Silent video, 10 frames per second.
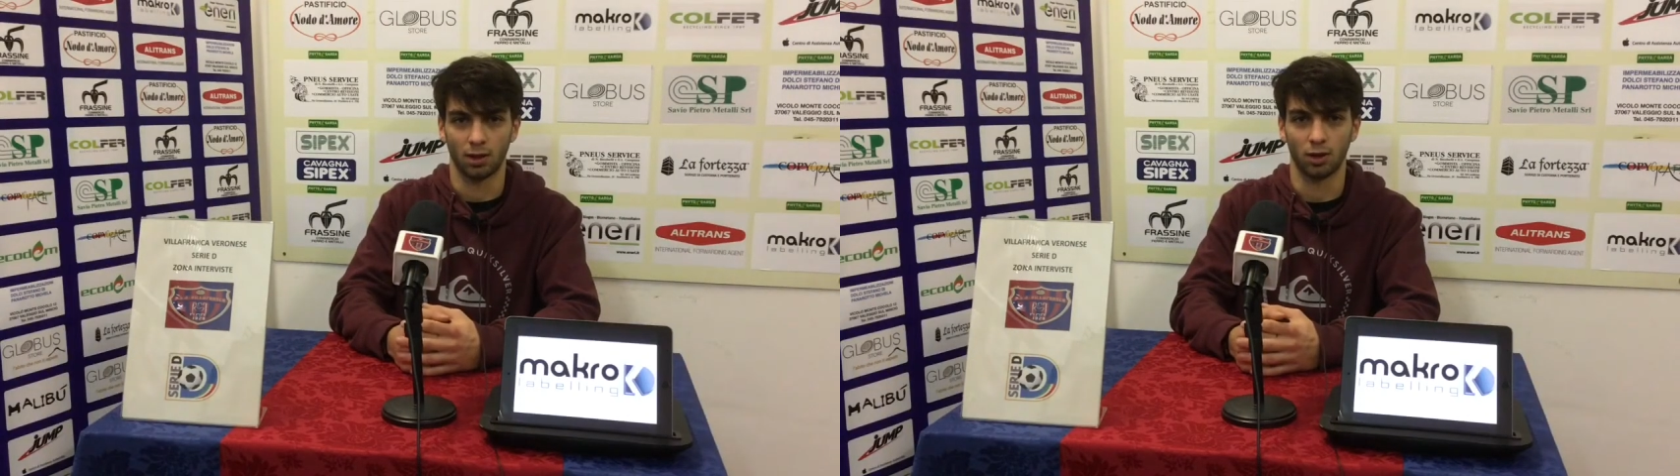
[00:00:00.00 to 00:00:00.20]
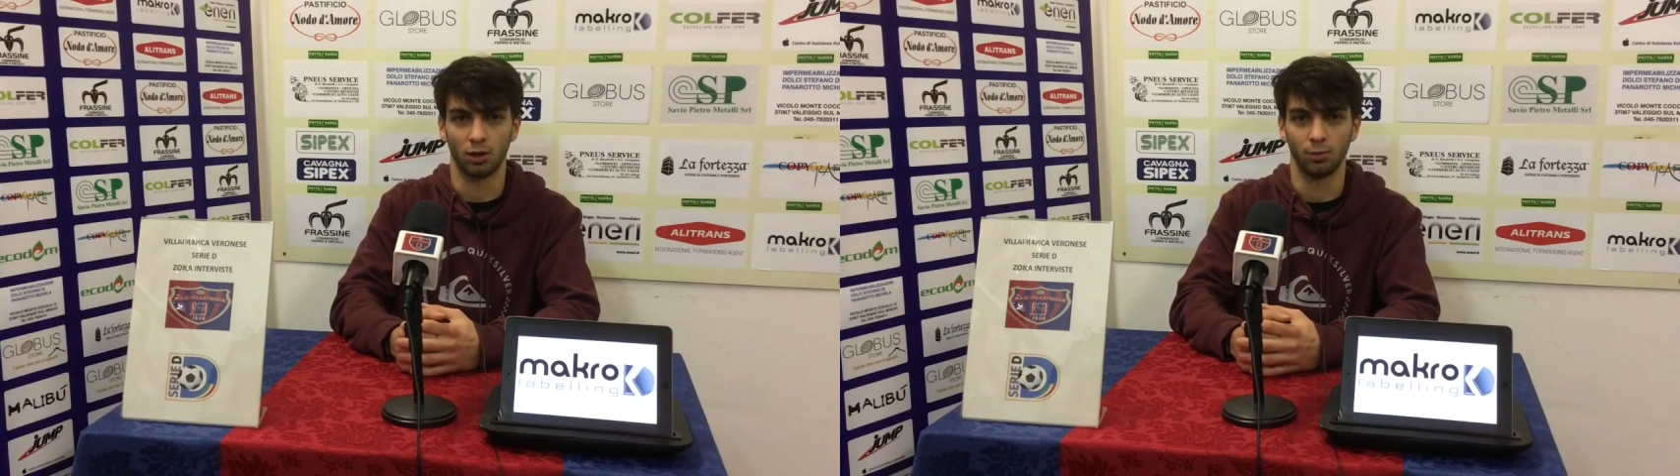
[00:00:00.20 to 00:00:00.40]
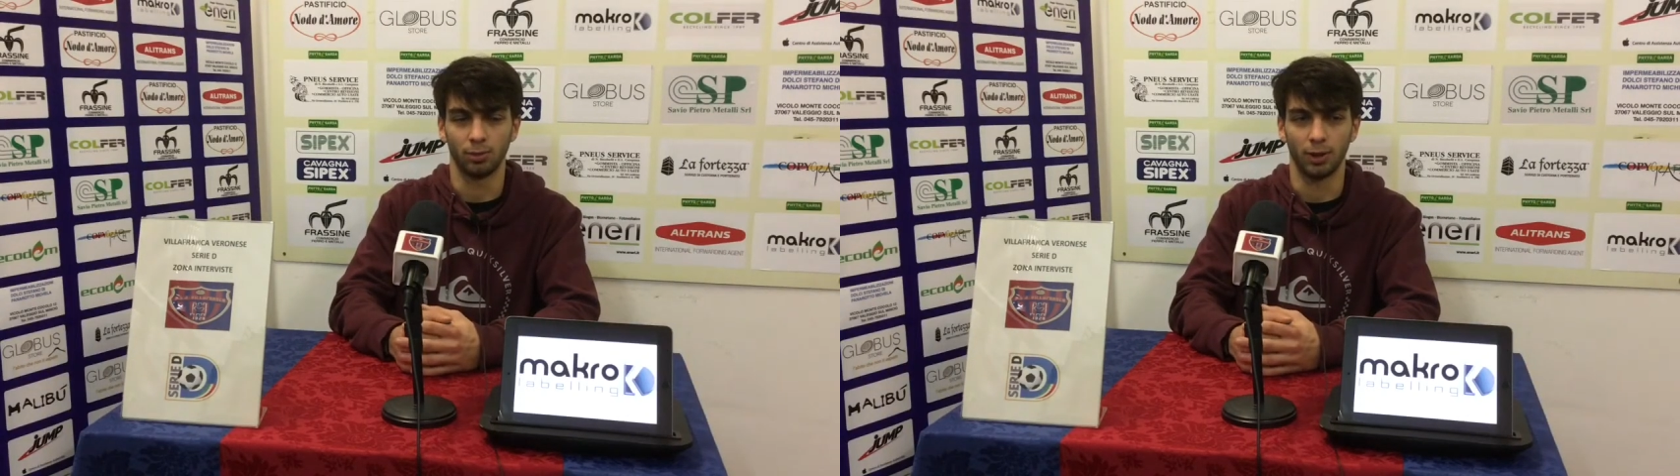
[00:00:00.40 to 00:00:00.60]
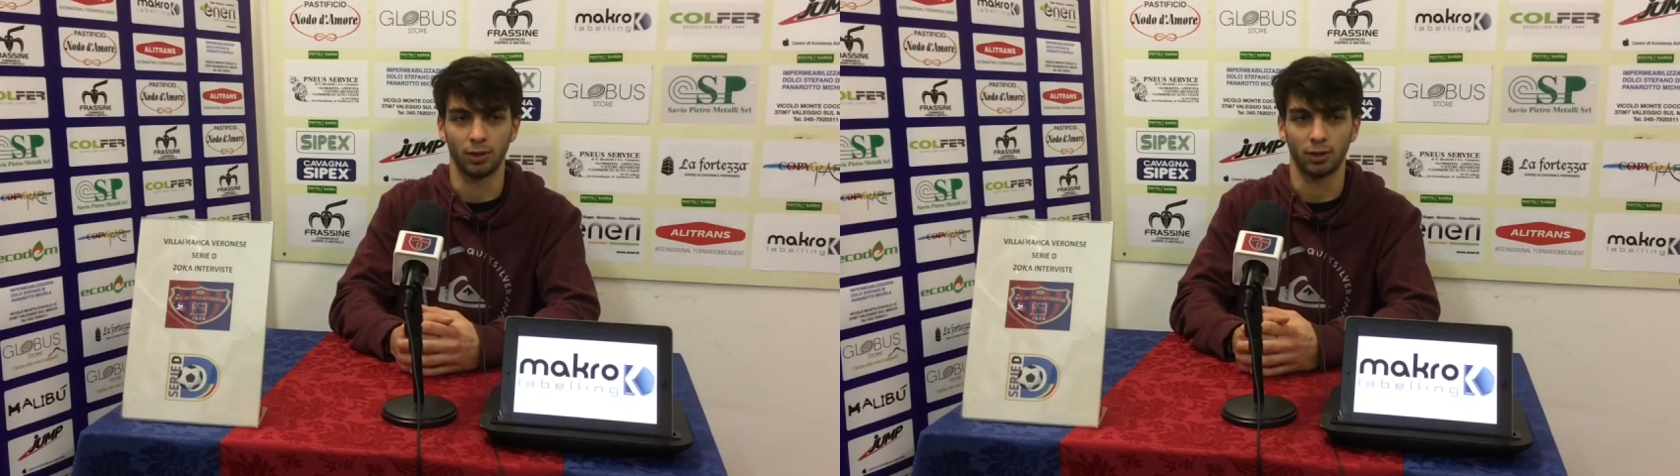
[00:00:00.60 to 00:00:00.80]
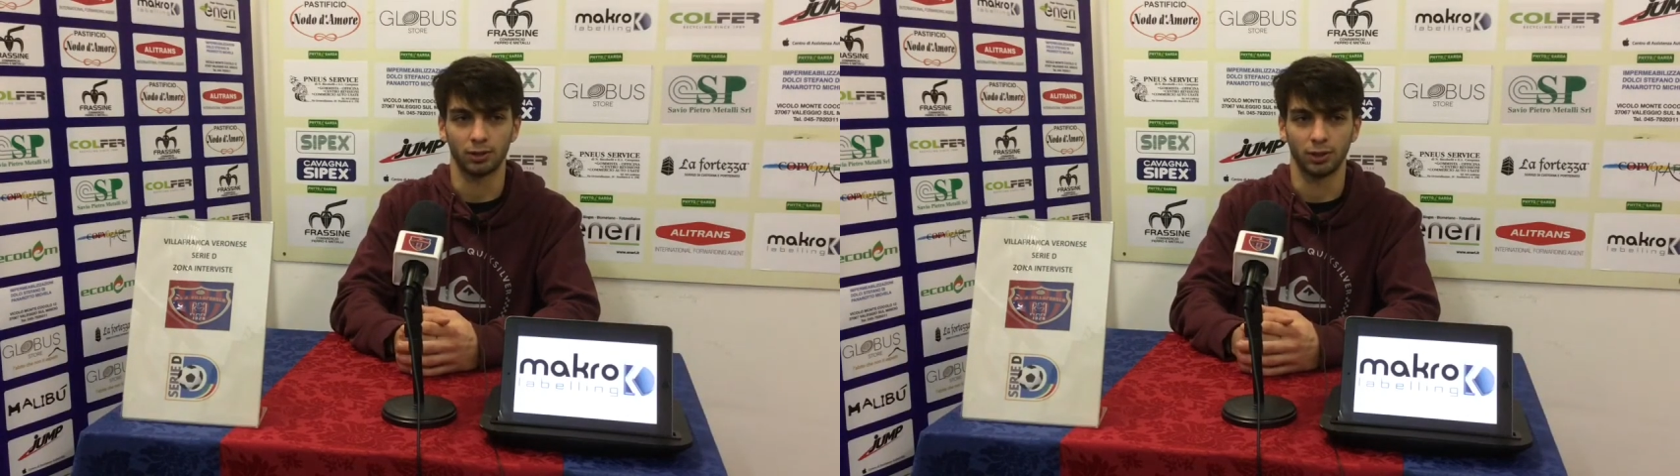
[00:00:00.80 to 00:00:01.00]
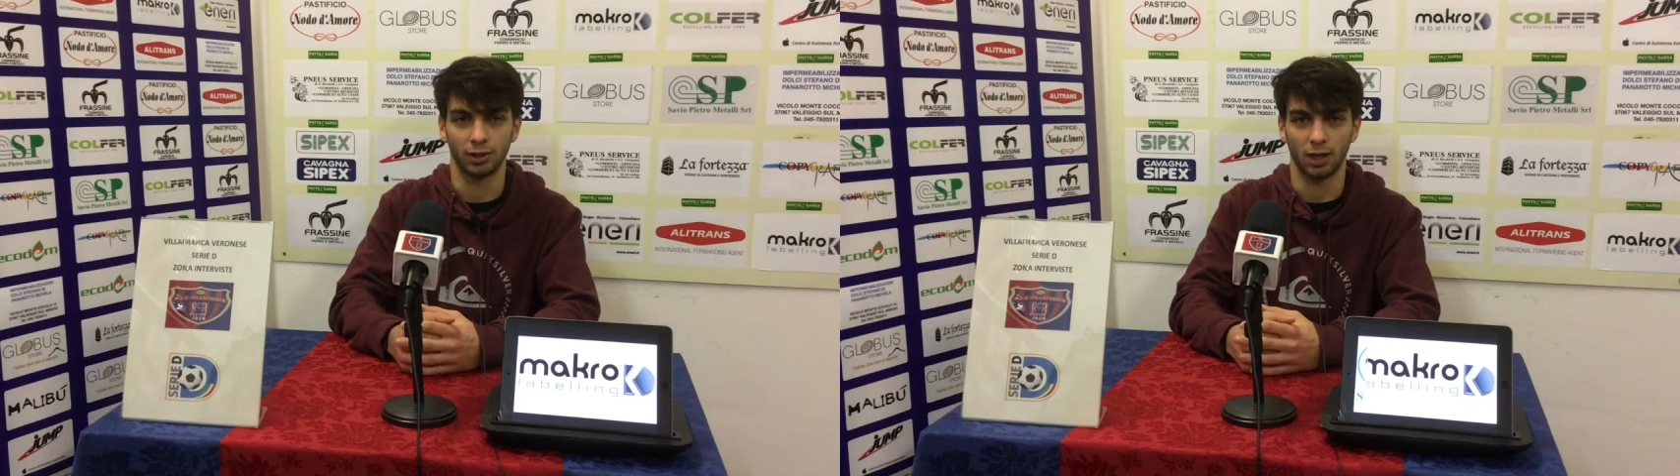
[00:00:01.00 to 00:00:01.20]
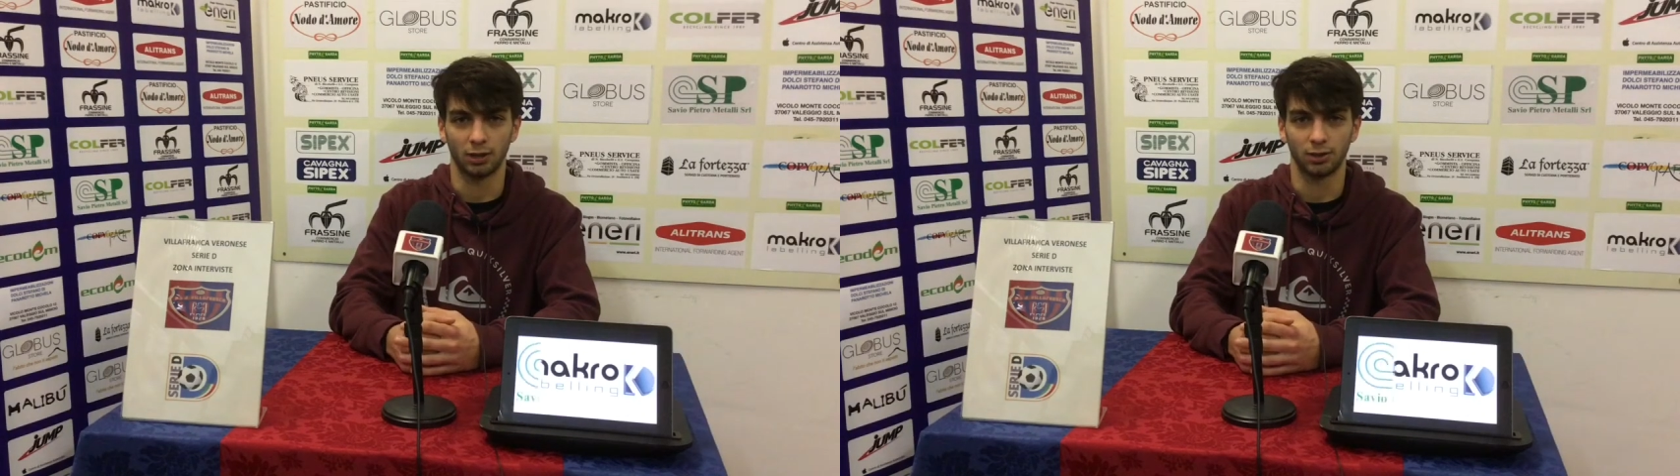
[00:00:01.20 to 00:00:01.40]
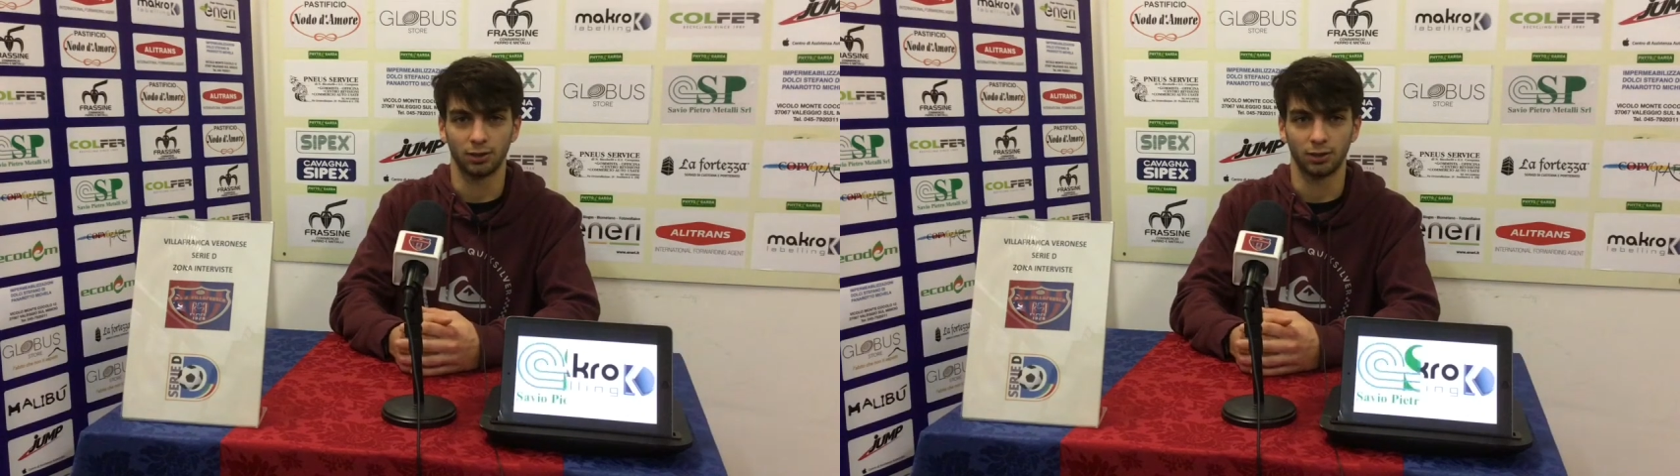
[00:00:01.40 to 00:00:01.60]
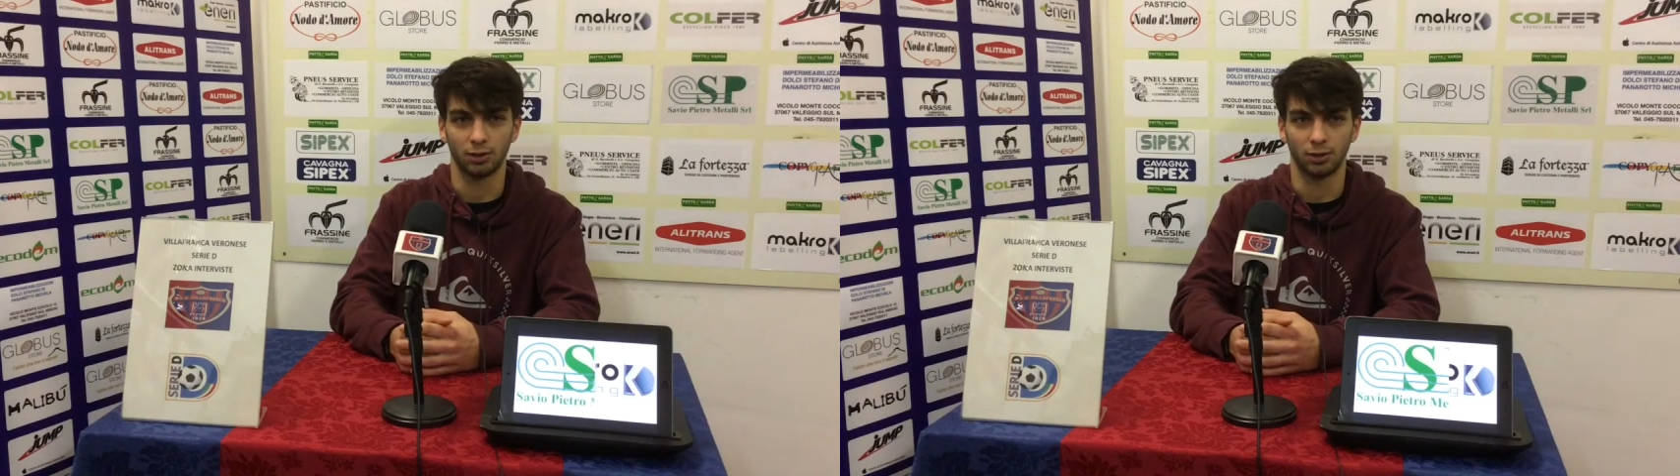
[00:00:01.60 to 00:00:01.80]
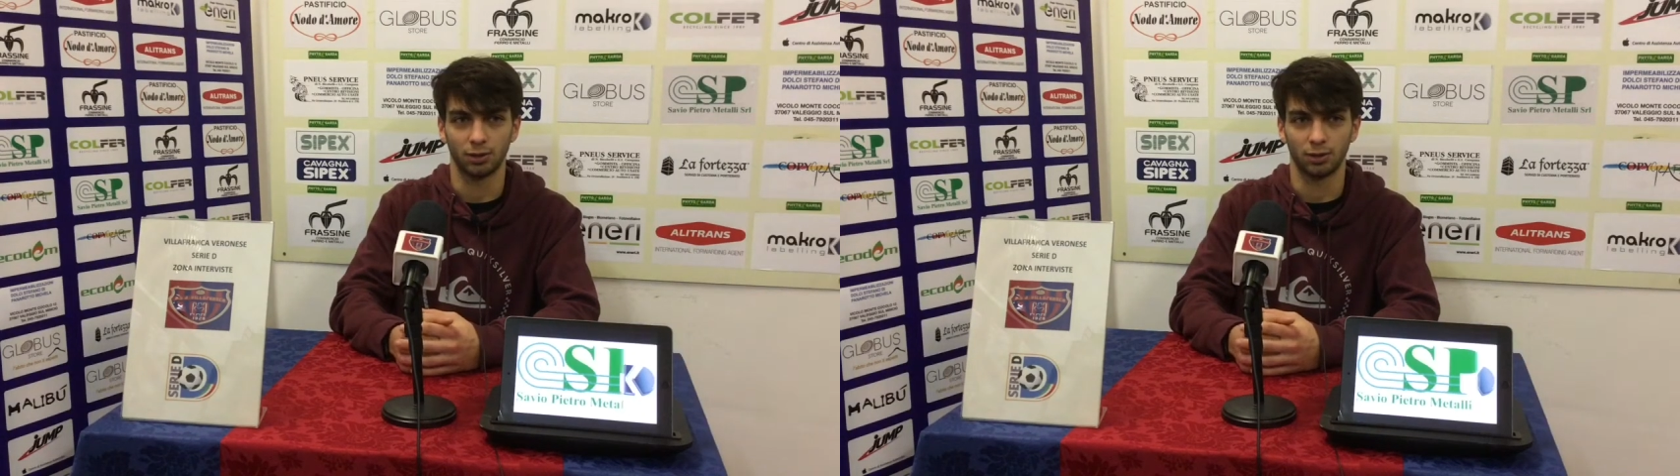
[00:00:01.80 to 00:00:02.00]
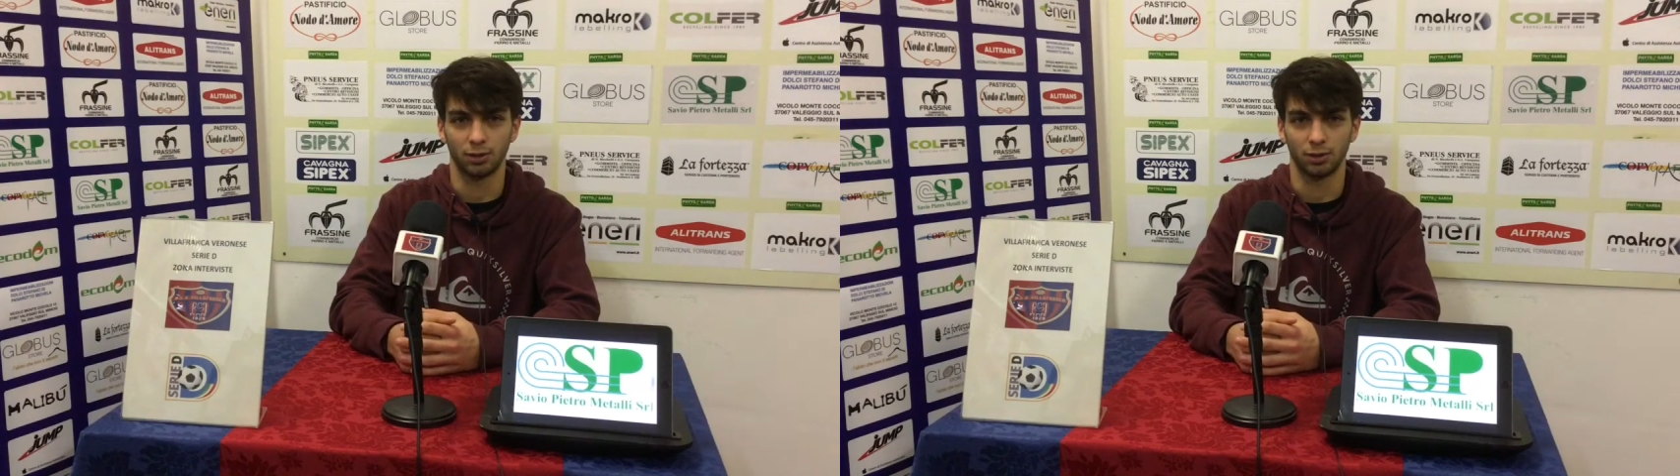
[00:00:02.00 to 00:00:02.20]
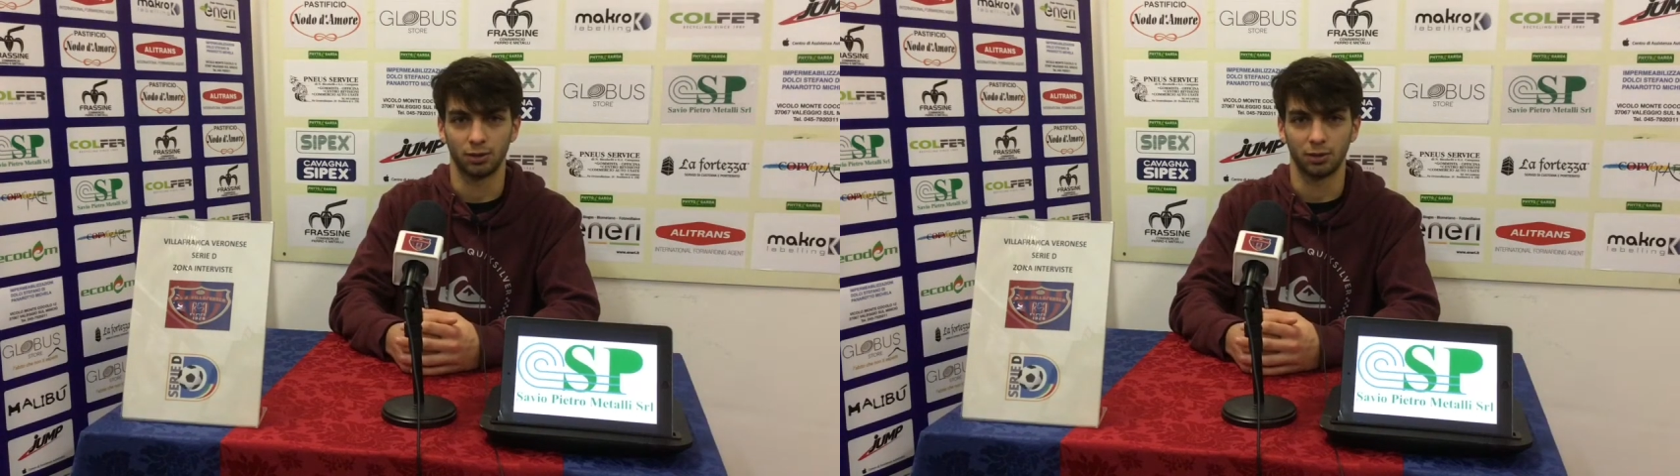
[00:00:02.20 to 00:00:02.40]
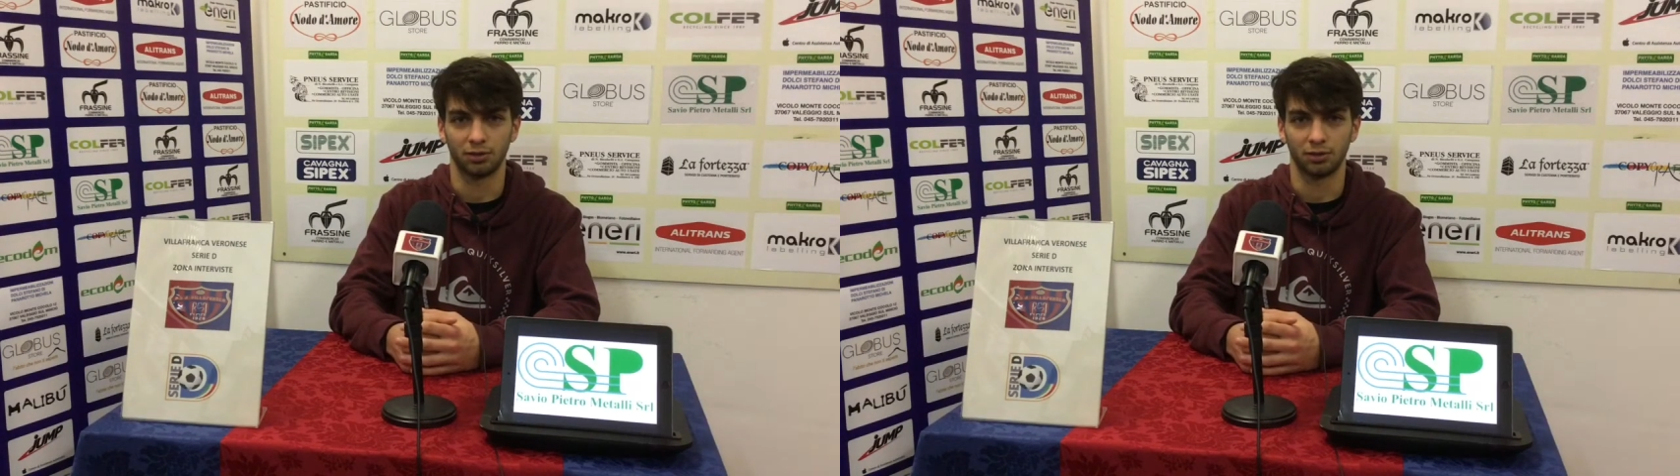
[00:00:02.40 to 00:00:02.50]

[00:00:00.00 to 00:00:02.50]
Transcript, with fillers: Il gol più bello che ho segnato